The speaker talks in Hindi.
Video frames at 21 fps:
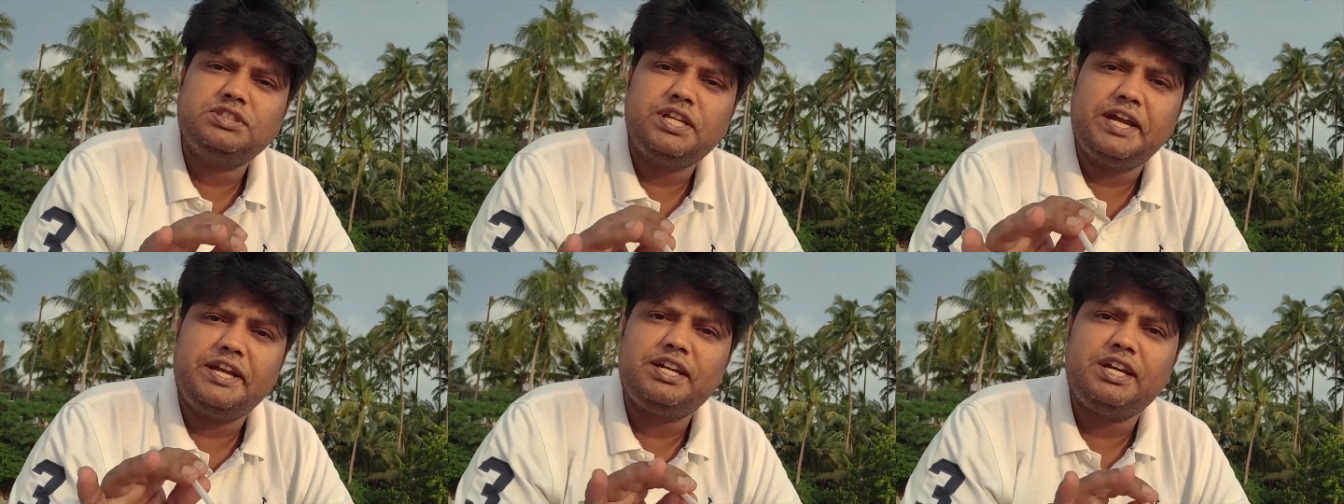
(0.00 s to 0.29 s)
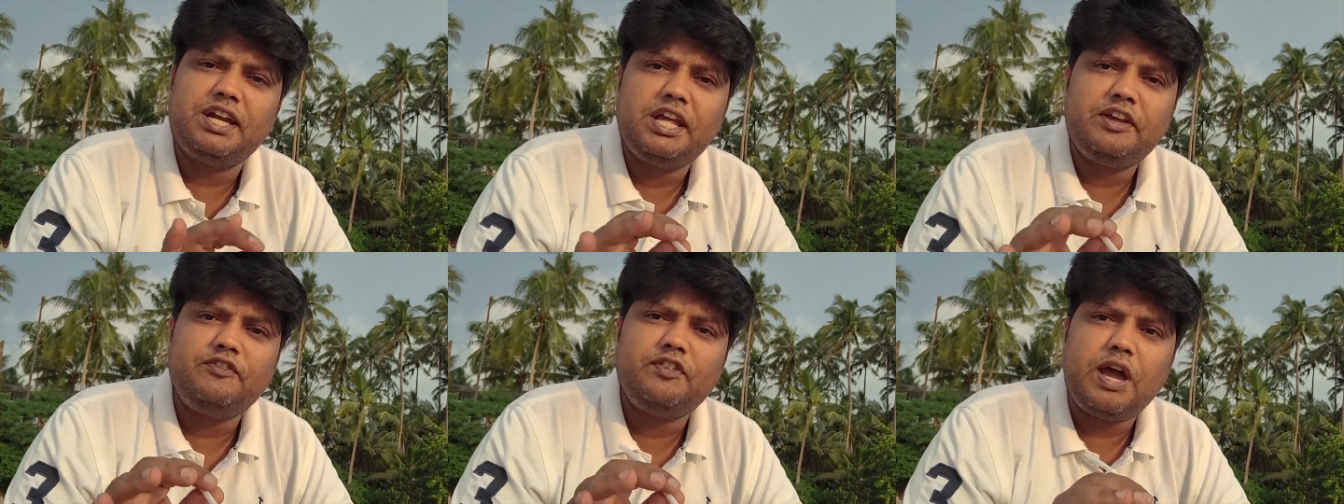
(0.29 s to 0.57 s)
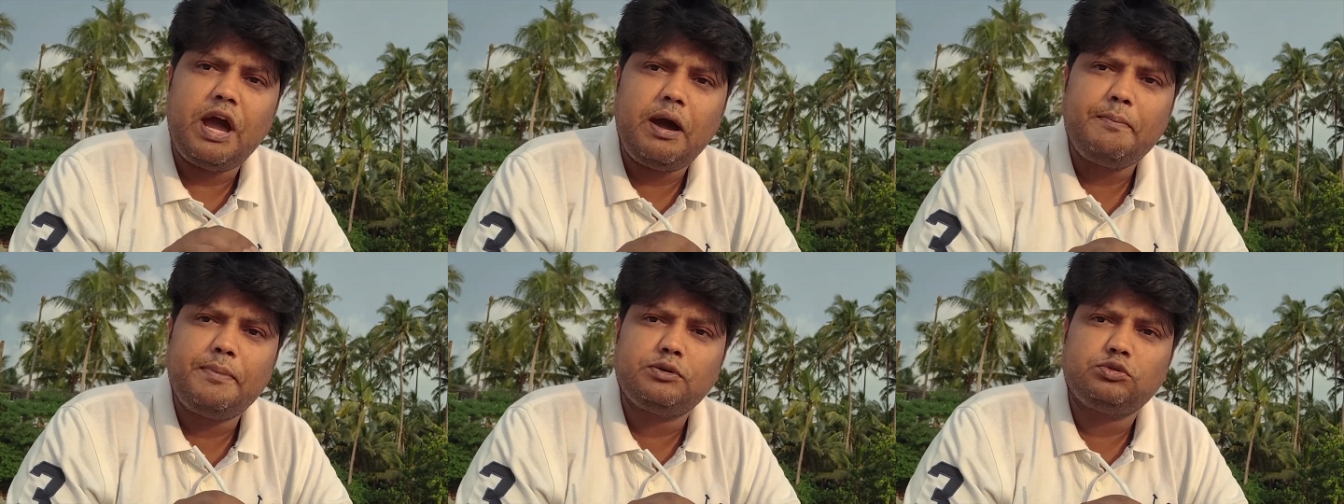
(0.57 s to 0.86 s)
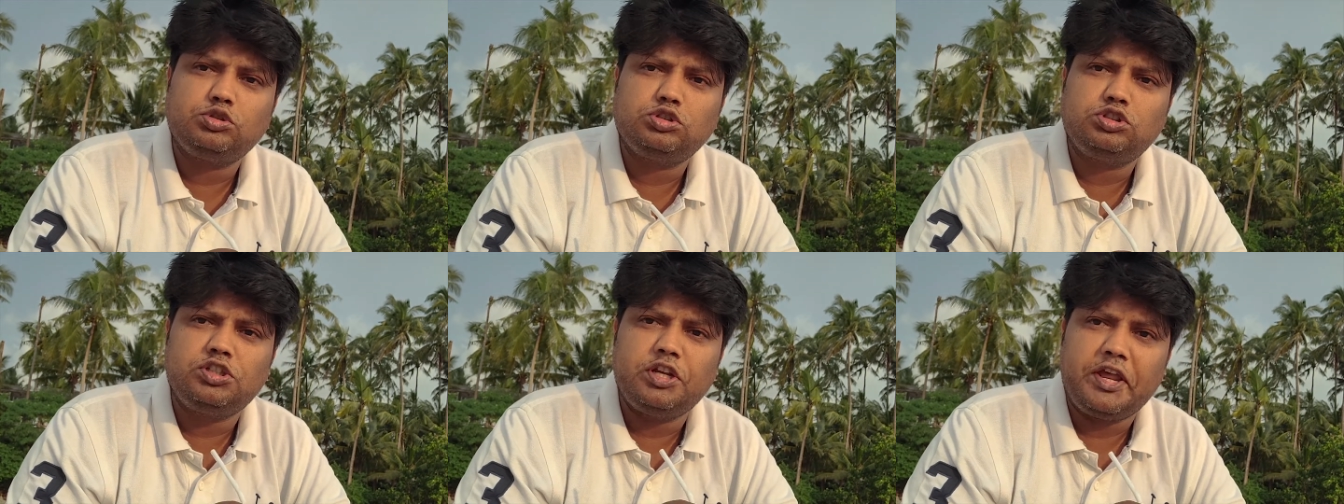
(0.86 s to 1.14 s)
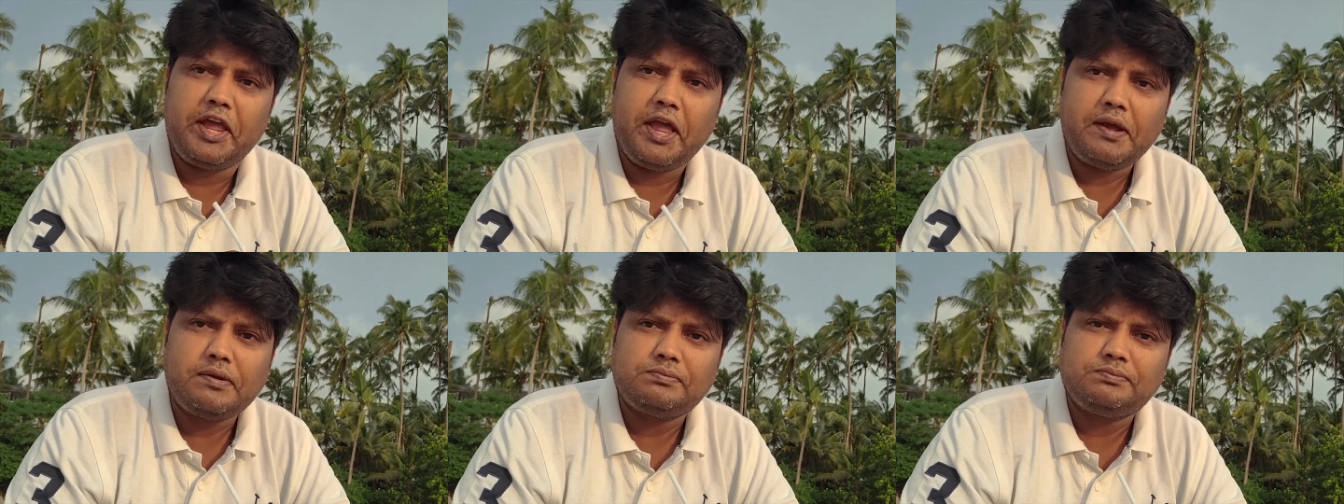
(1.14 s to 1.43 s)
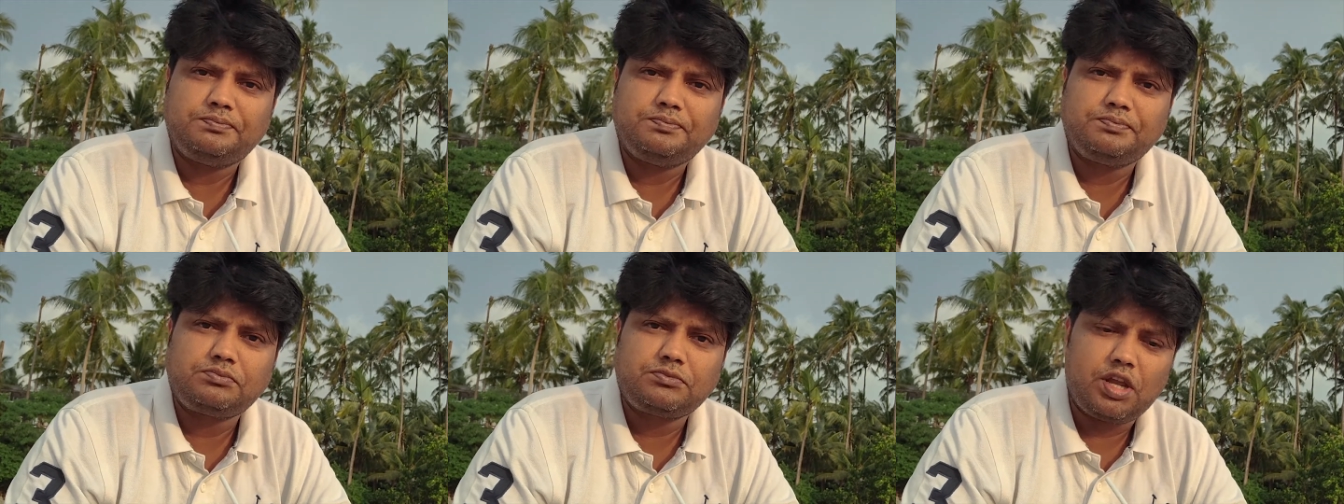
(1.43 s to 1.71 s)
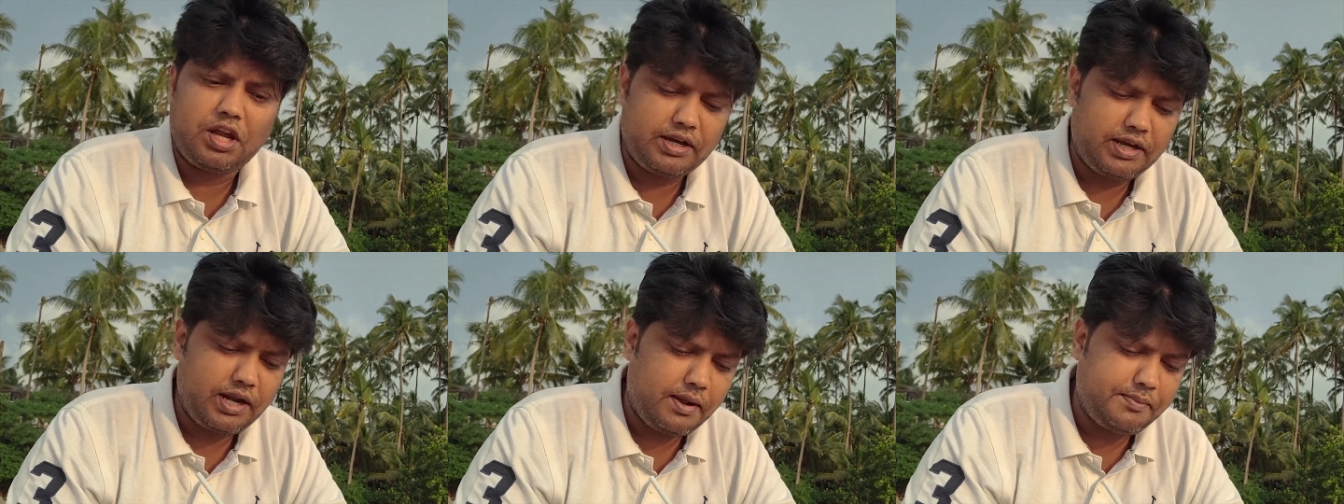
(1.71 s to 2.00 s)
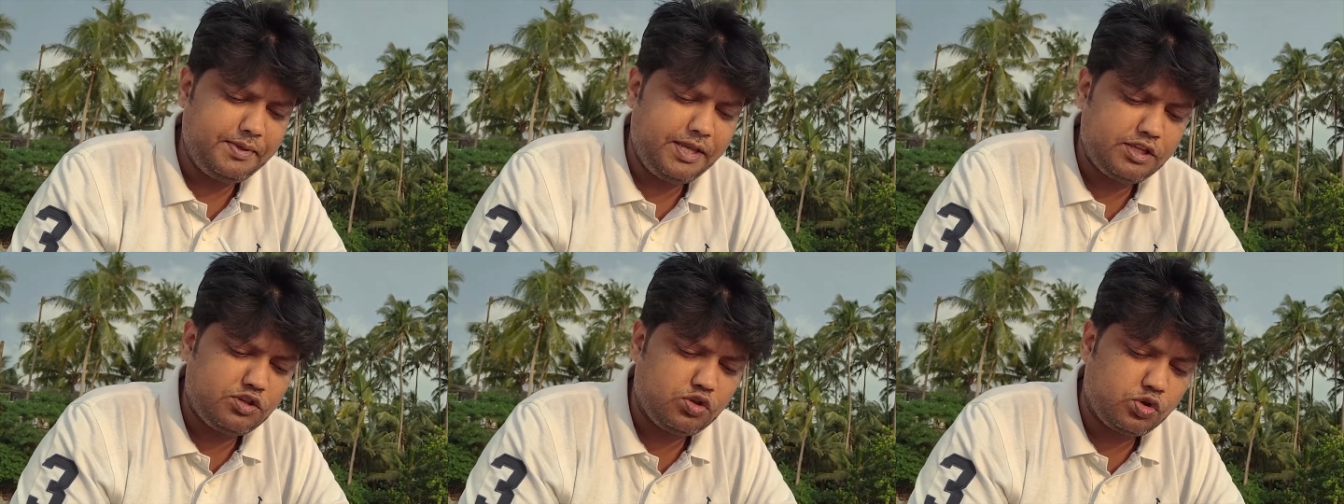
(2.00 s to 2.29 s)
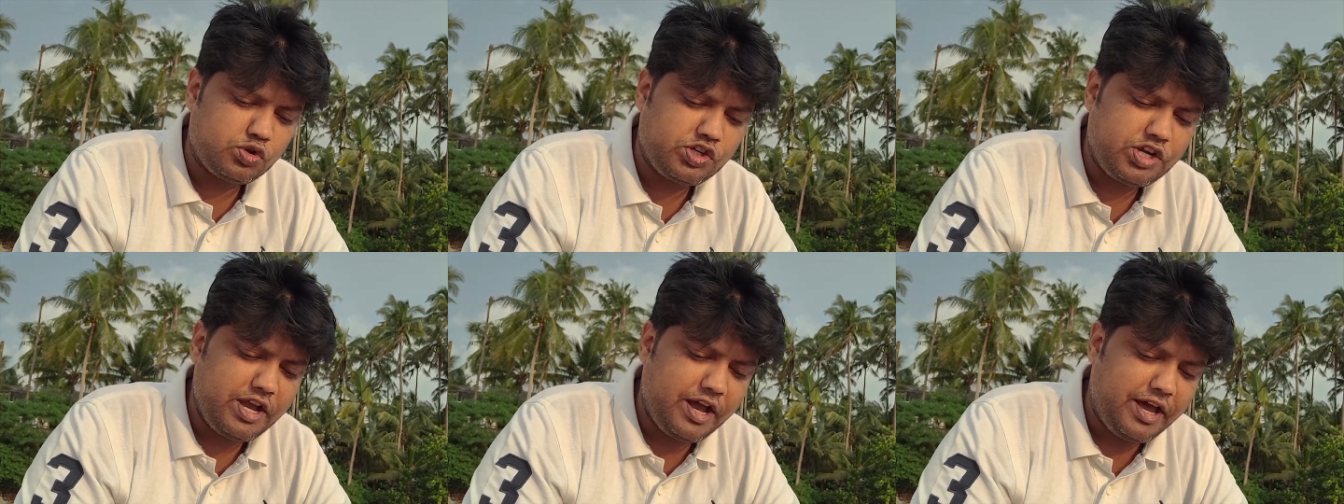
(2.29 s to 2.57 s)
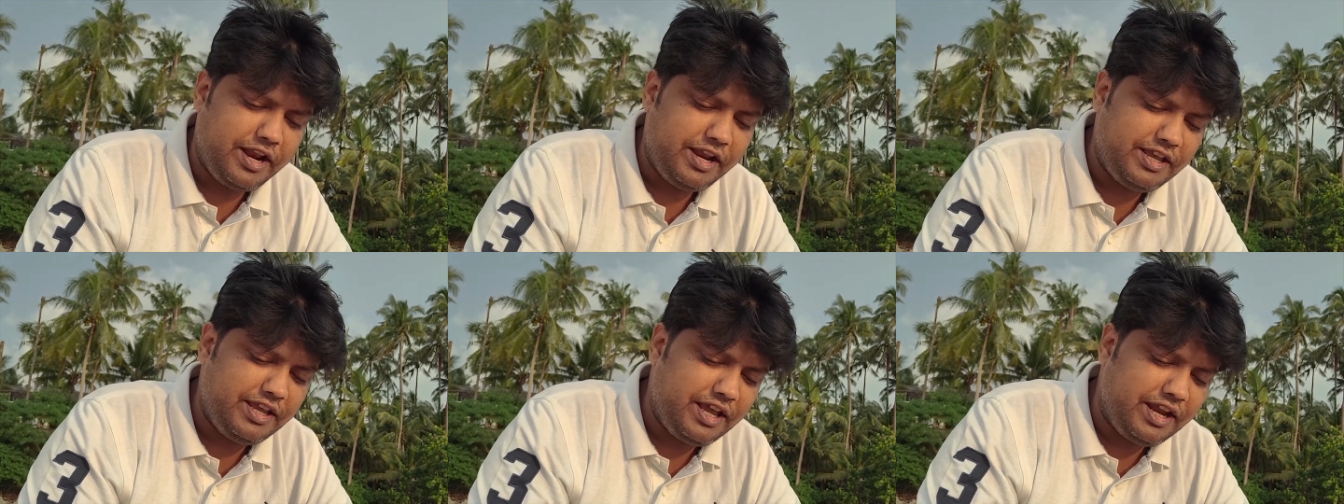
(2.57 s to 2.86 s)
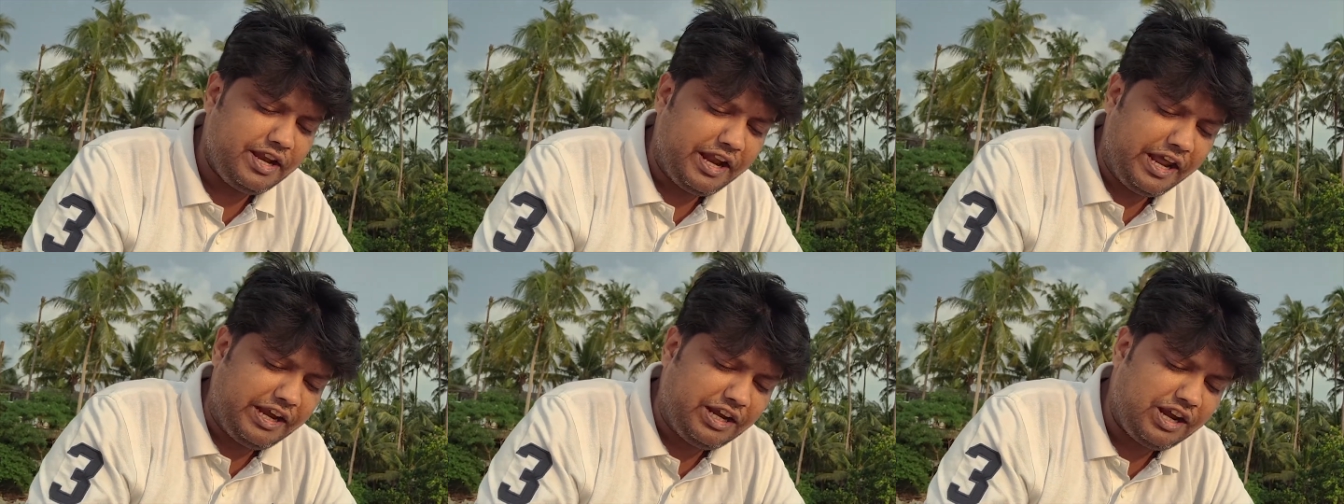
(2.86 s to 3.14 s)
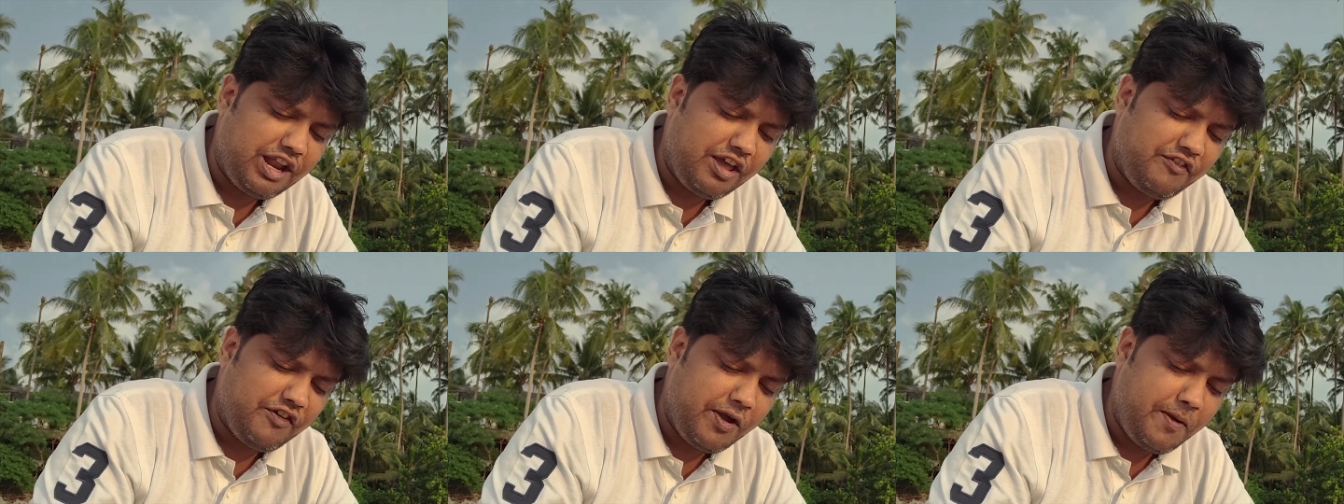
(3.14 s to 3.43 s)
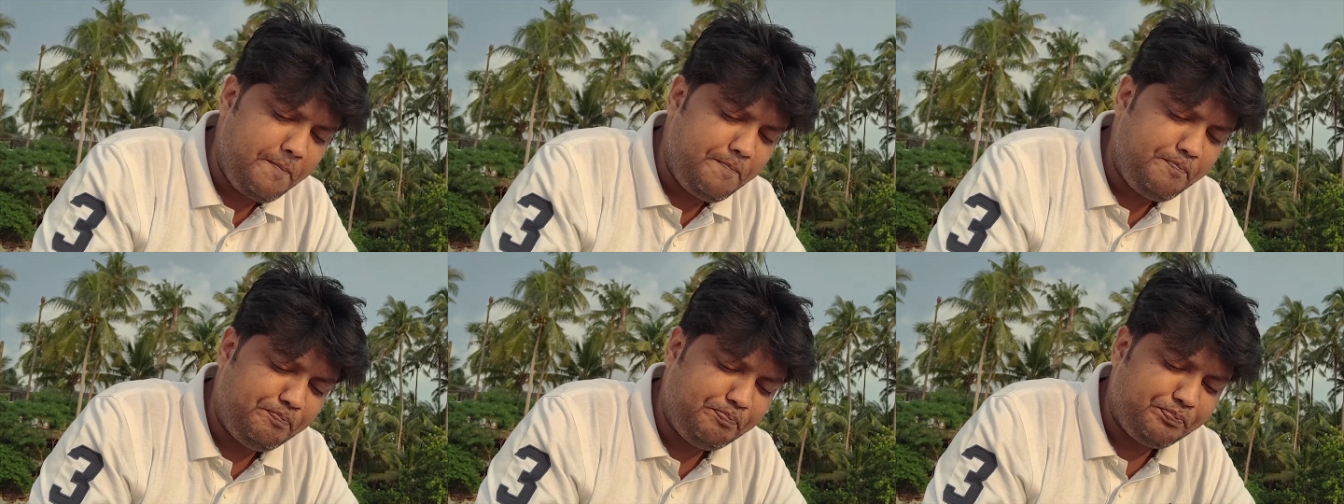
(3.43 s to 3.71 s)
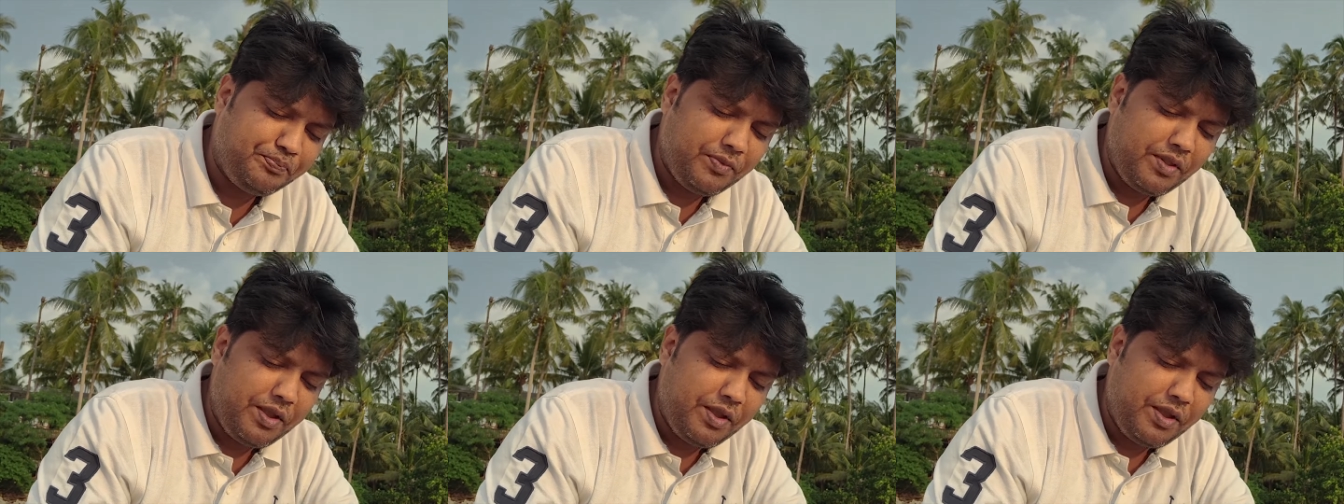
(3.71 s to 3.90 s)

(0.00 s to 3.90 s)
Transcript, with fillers: नाइट लाइफ यहाँ पे कुछ नहीं है अगर आप ये सोच के आ रहे हैं कि यार नाइट लाइफ है